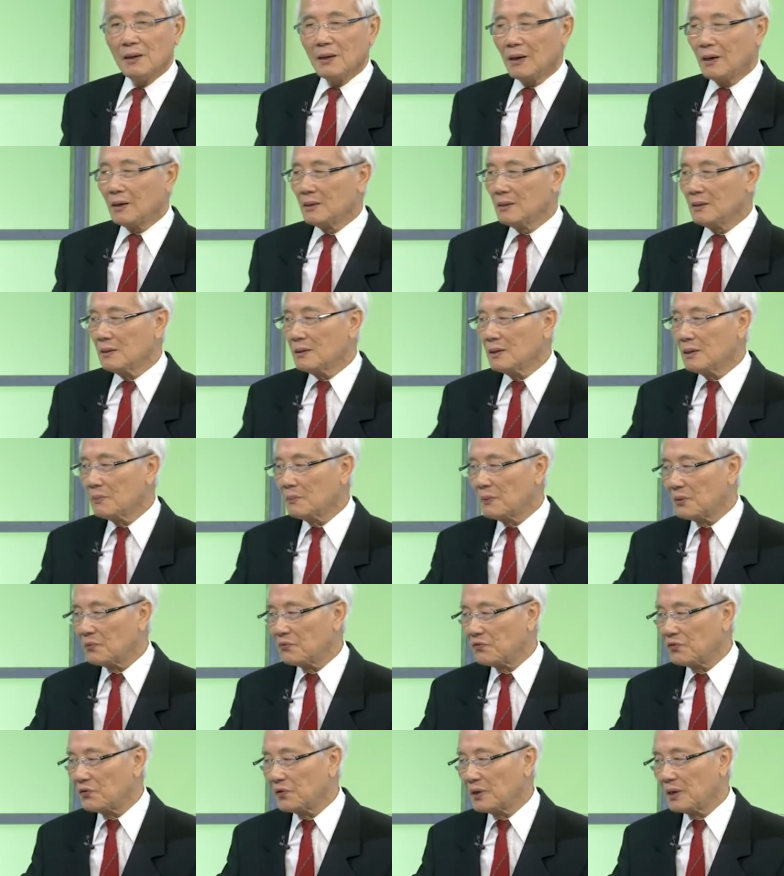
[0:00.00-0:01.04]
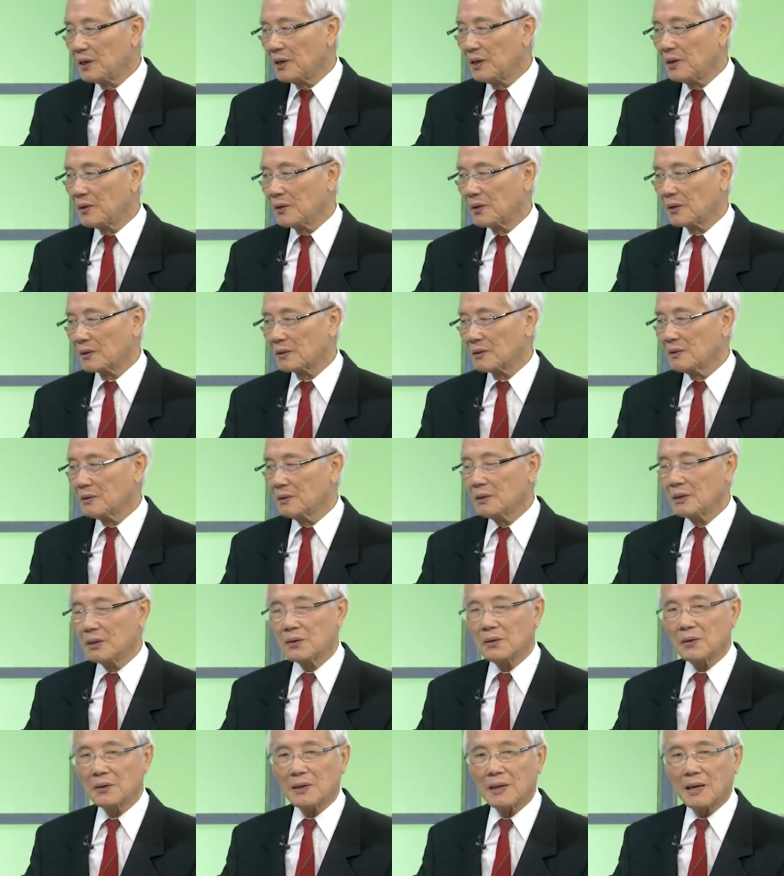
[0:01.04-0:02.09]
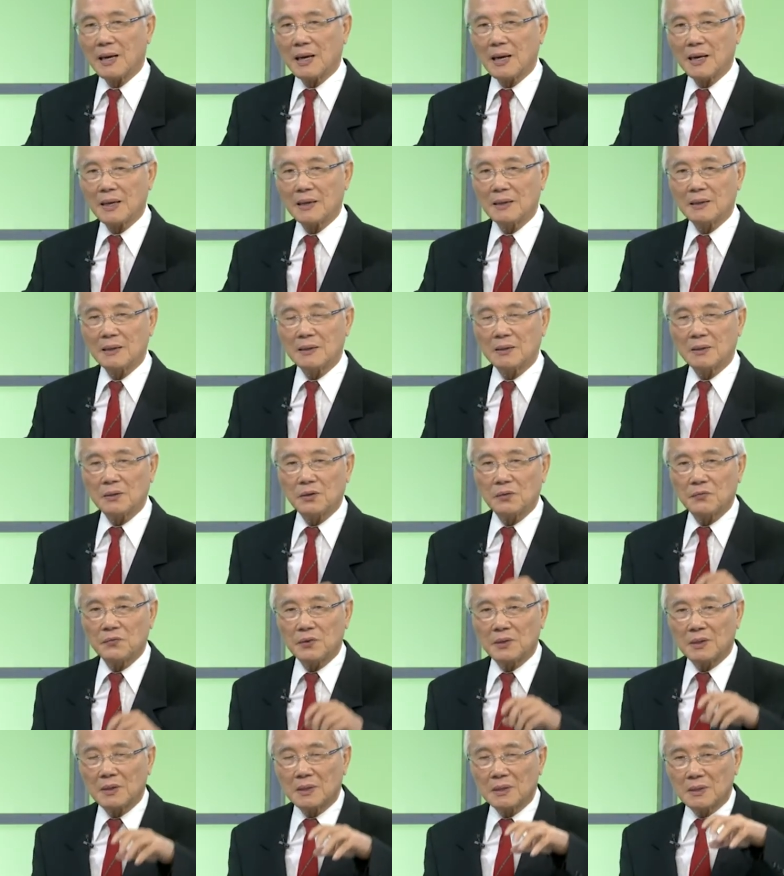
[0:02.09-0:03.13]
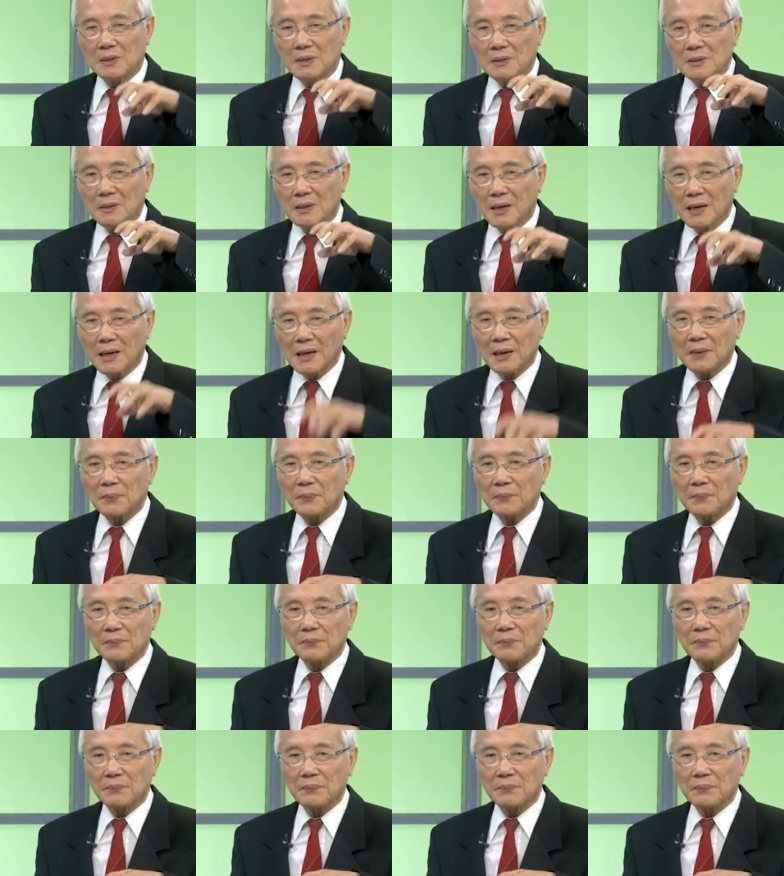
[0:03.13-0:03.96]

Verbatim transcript: ở những người mập phì hoặc những người có thai thì thưa quý vị cái sức ép